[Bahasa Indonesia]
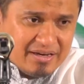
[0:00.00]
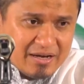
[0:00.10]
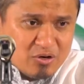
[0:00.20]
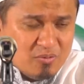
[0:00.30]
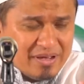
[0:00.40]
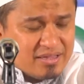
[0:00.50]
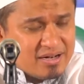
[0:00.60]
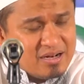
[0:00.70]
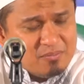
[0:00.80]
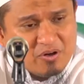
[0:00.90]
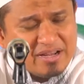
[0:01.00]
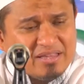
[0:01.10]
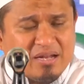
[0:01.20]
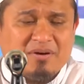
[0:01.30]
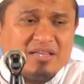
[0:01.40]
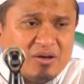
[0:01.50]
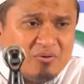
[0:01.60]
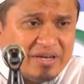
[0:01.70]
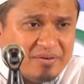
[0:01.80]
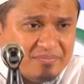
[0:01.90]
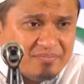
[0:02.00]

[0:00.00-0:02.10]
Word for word: argumen terhadap orang yang tidak mengetahui.